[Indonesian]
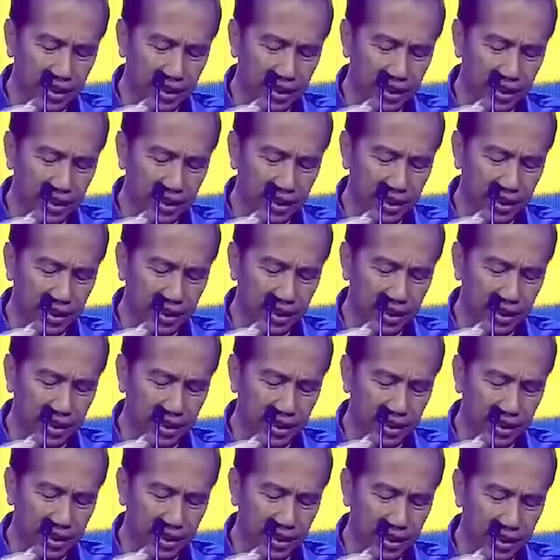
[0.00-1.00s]
walau
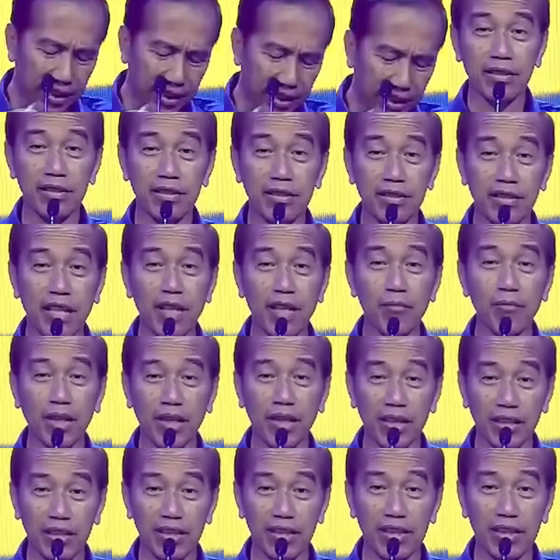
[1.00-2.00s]
kadang-kadang setelah
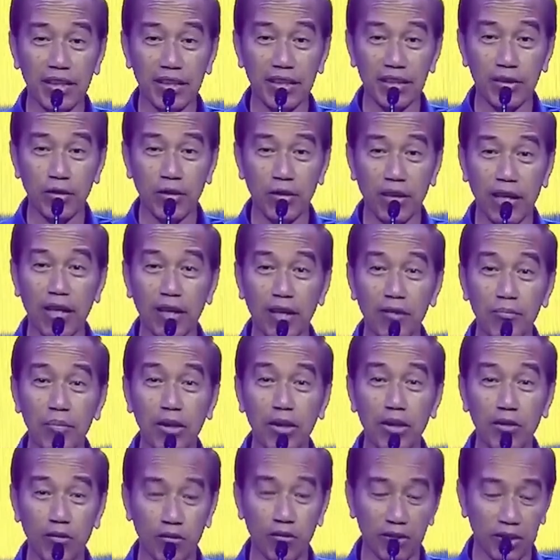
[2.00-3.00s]
mengerti juga
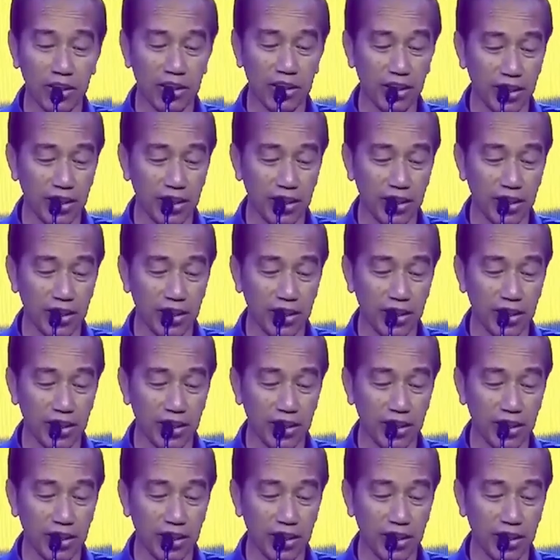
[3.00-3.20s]
bingung